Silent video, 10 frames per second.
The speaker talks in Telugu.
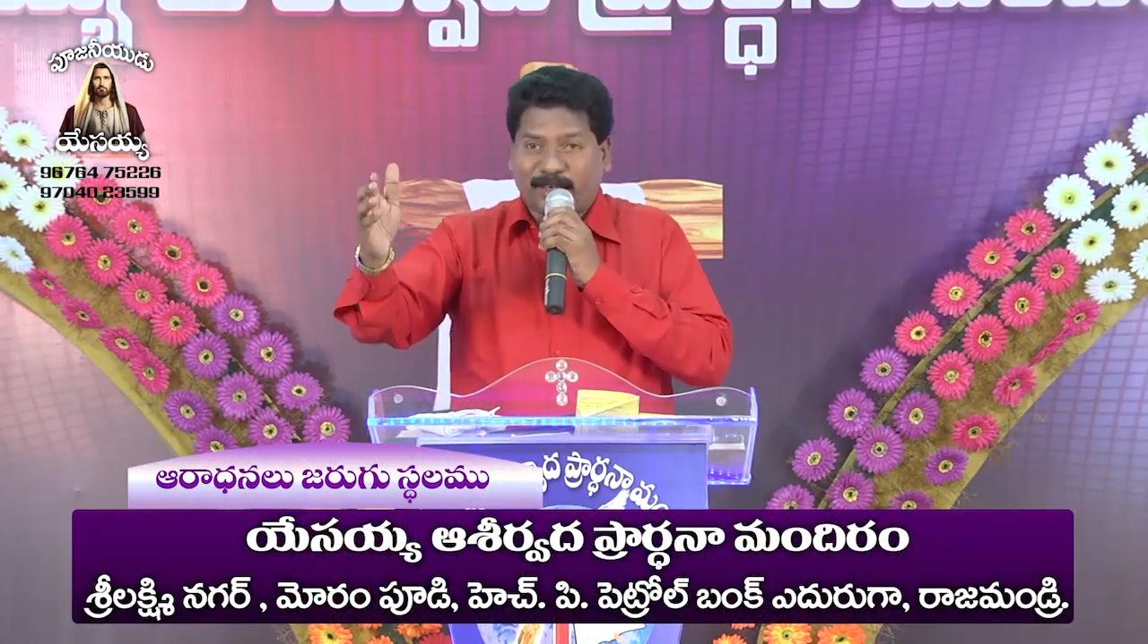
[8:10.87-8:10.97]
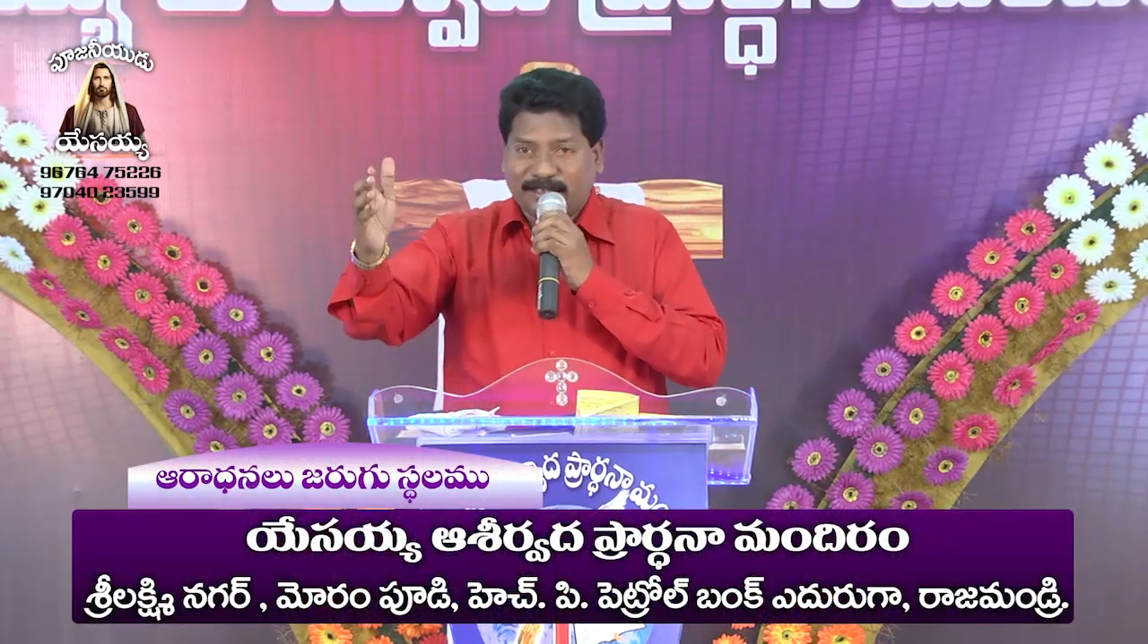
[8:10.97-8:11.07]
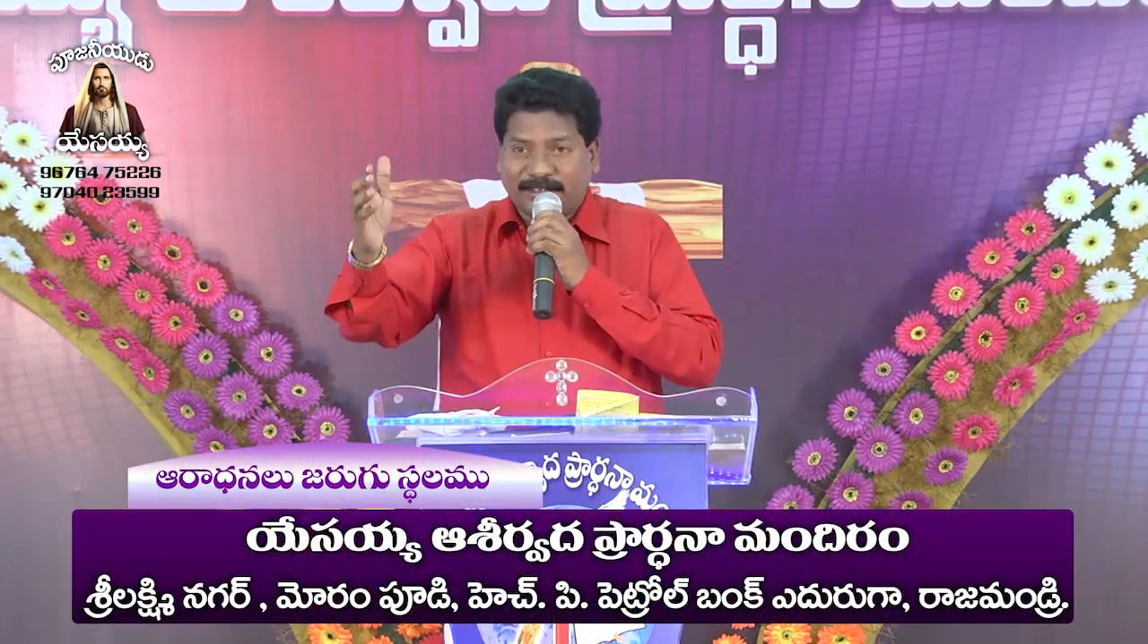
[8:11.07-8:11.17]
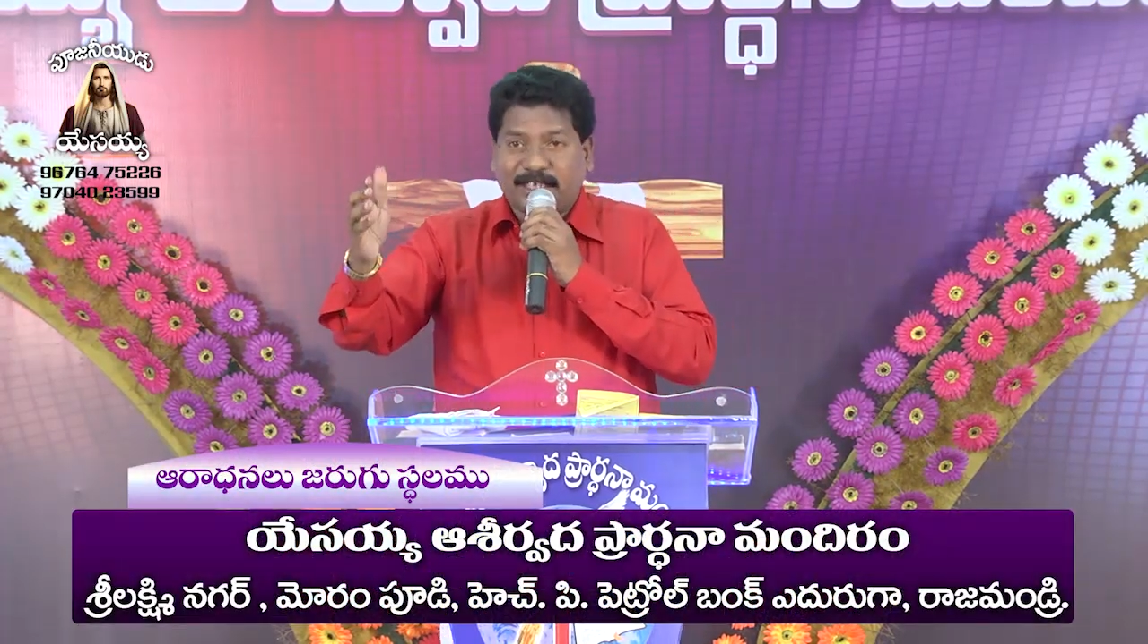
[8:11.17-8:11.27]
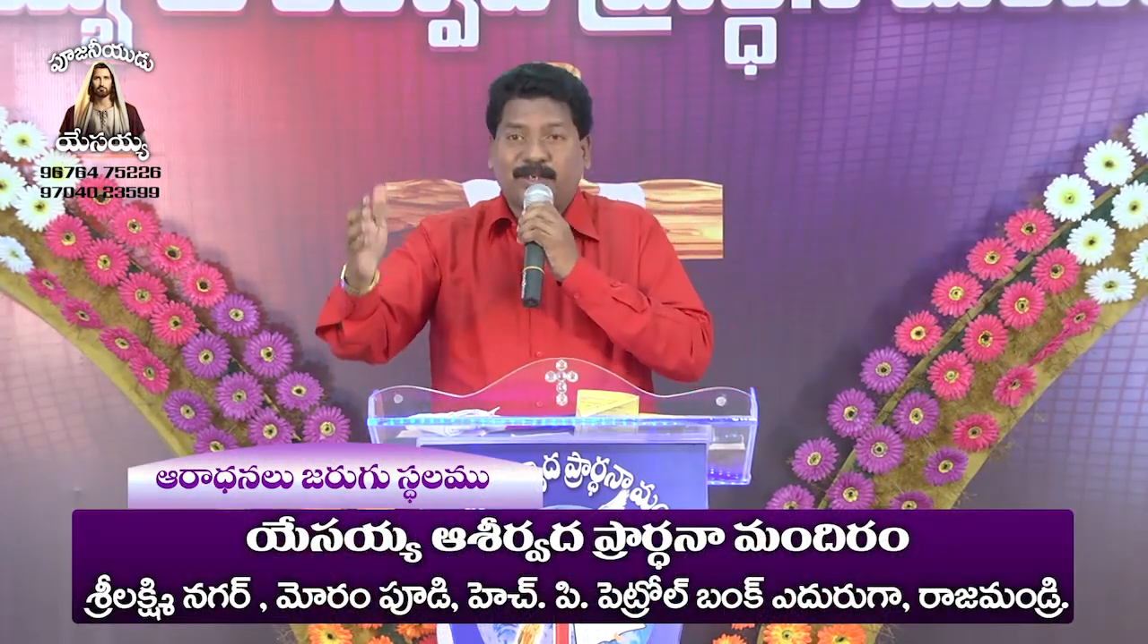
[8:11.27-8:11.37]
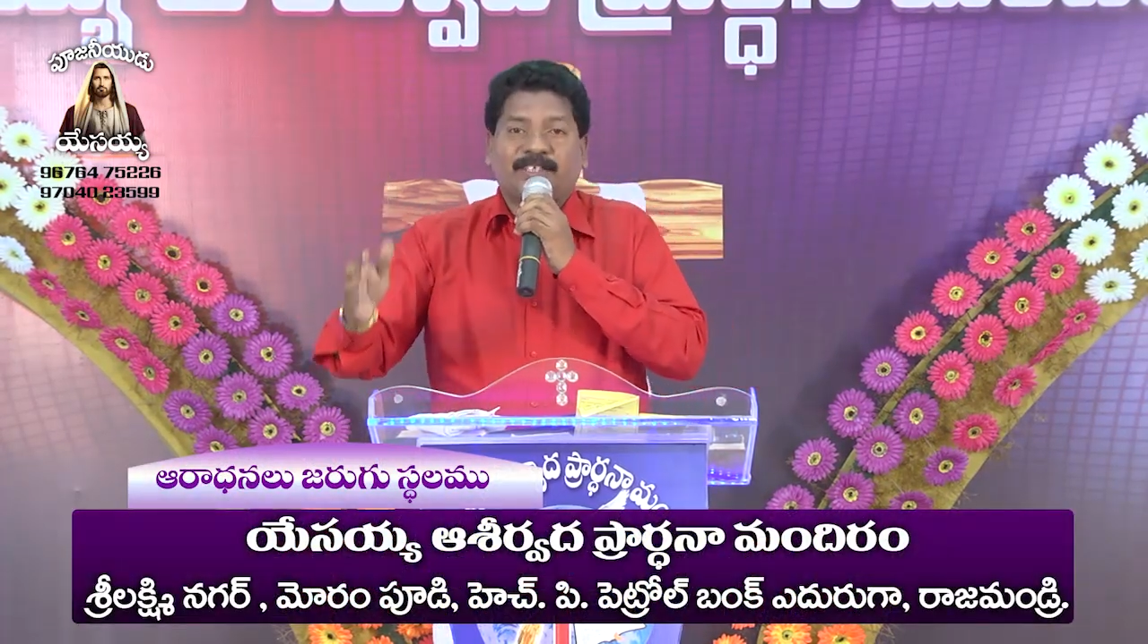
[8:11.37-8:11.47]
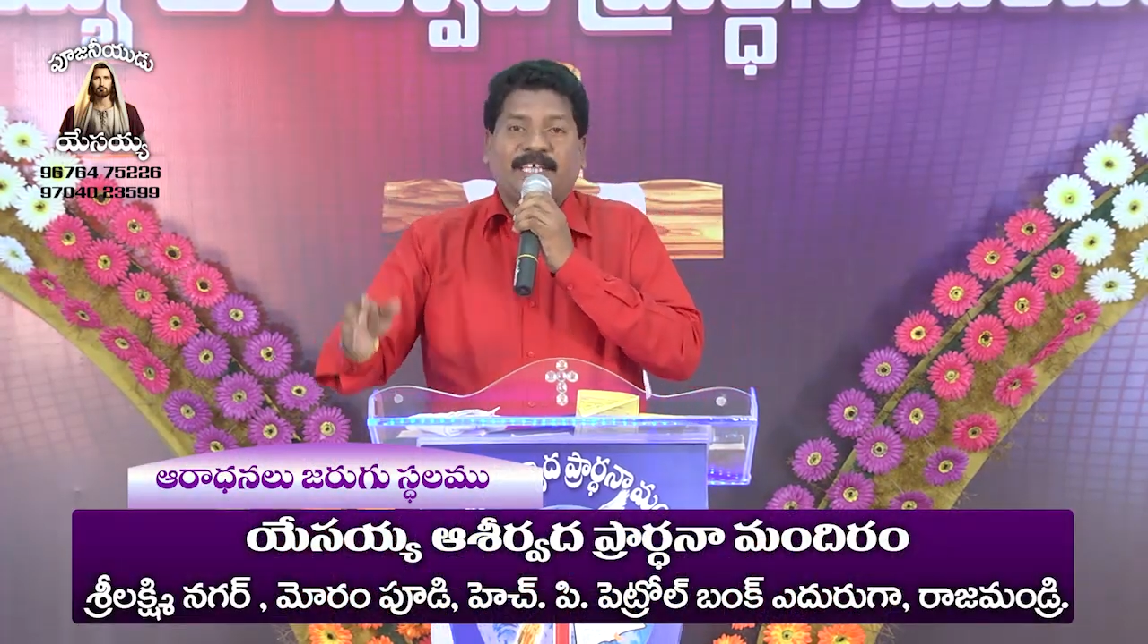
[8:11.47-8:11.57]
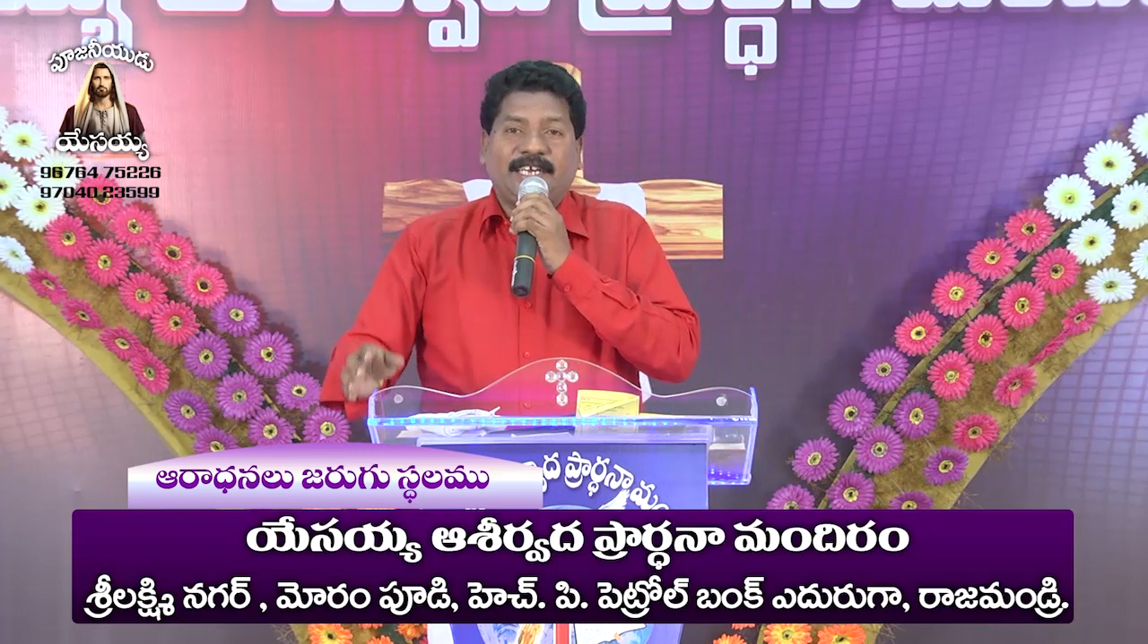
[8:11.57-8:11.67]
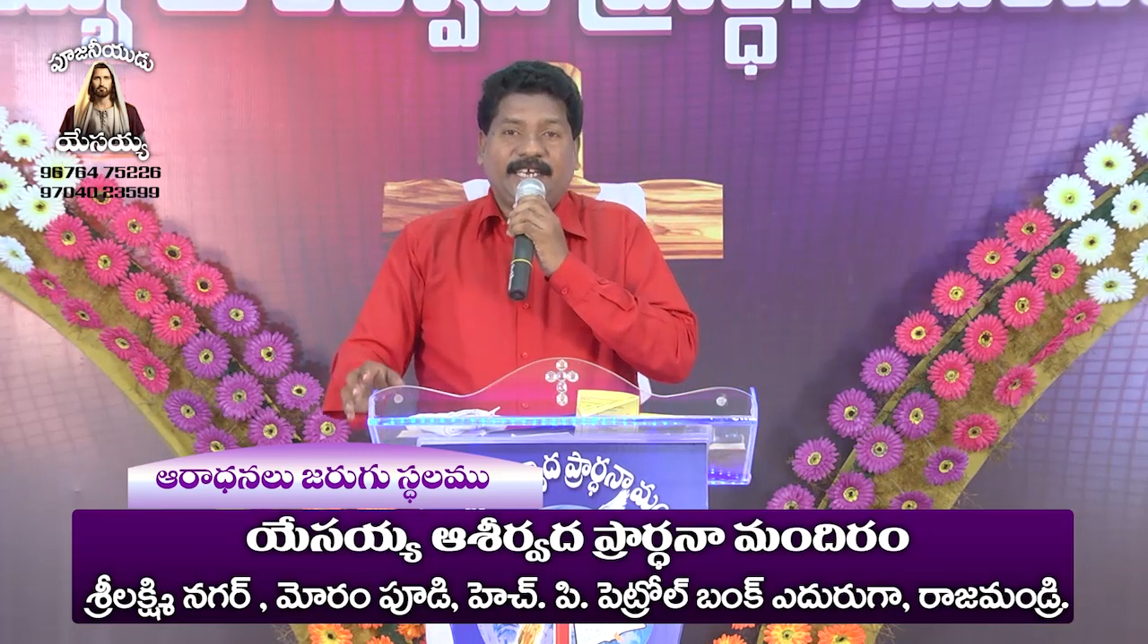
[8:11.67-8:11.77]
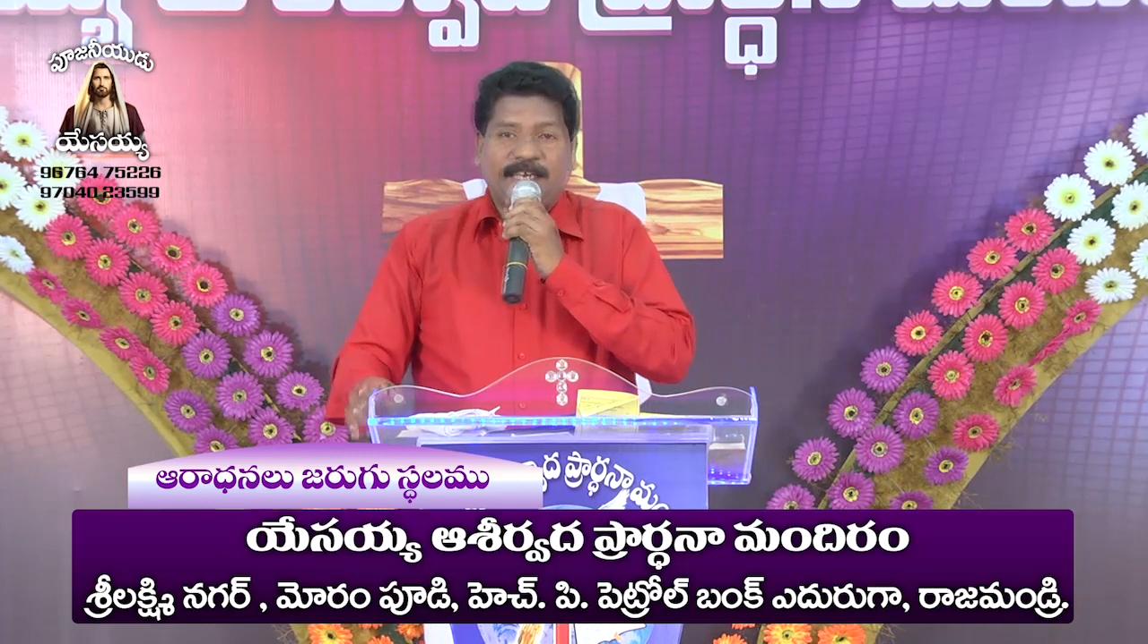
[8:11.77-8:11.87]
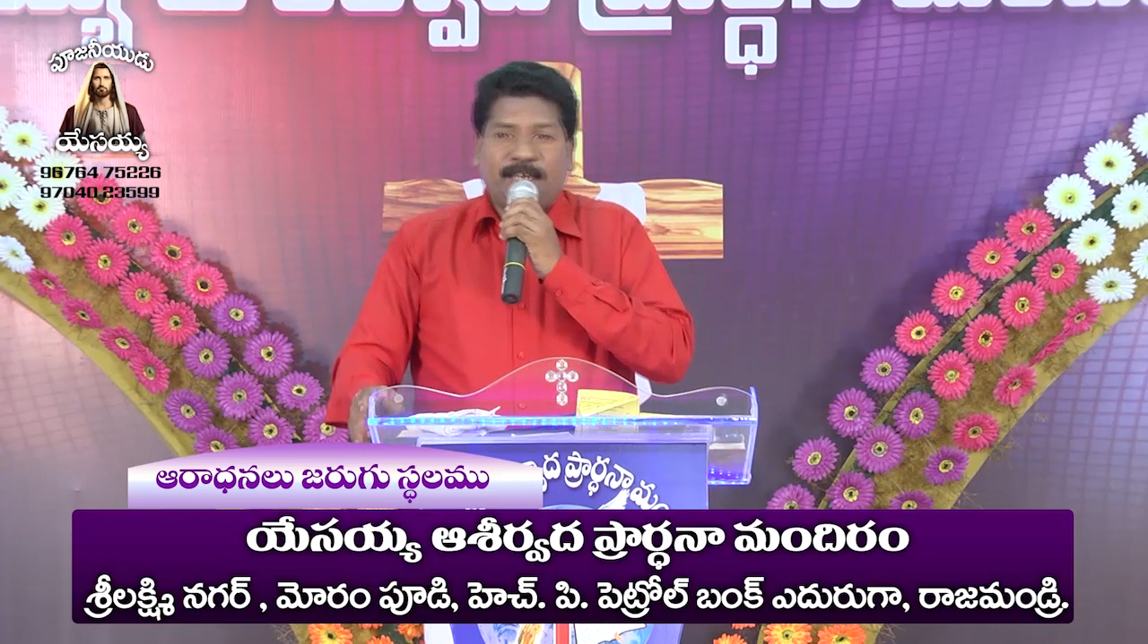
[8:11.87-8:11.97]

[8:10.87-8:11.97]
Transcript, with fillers: ఒక సహోదరి